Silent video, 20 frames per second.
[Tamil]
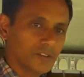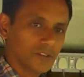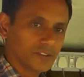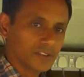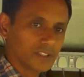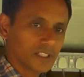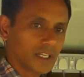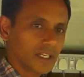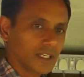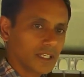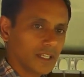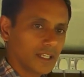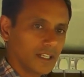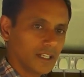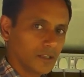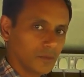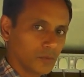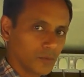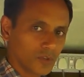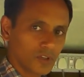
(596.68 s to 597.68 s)
இயற்கை
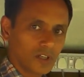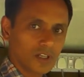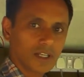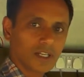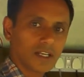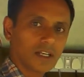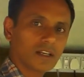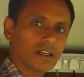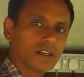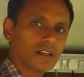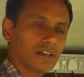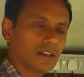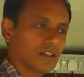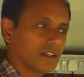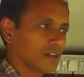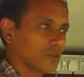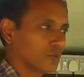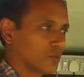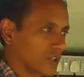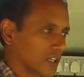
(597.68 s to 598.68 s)
விவசாய
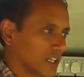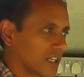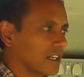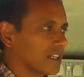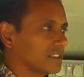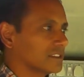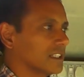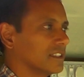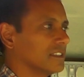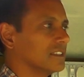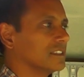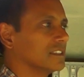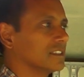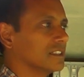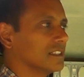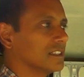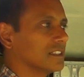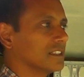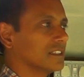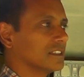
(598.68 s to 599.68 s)
இடுபொருள்கள் உரங்களை
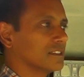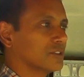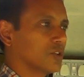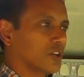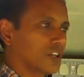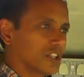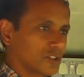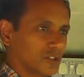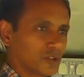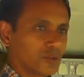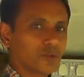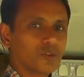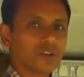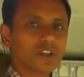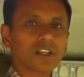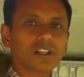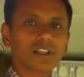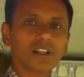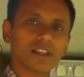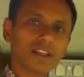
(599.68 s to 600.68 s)
செஞ்சு
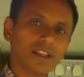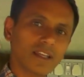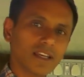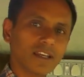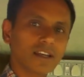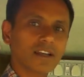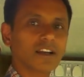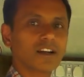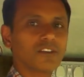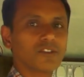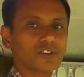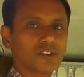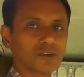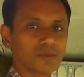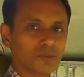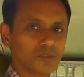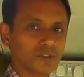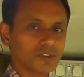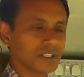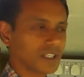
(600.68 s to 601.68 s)
தோட்டத்துக்கு கொடுக்கறதுல தான்
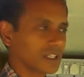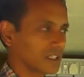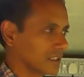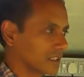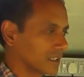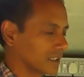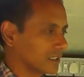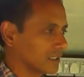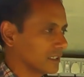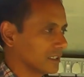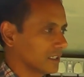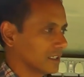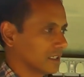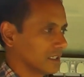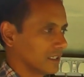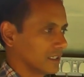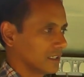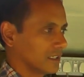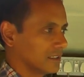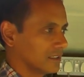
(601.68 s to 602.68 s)
எங்கள் கவனம் முழுசாக
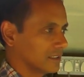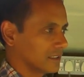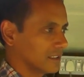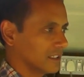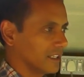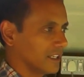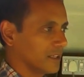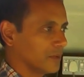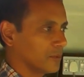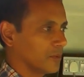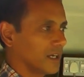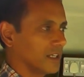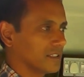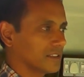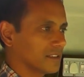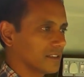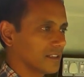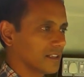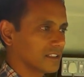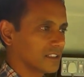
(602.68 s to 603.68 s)
இருக்குது இந்த
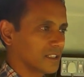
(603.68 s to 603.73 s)
நீர்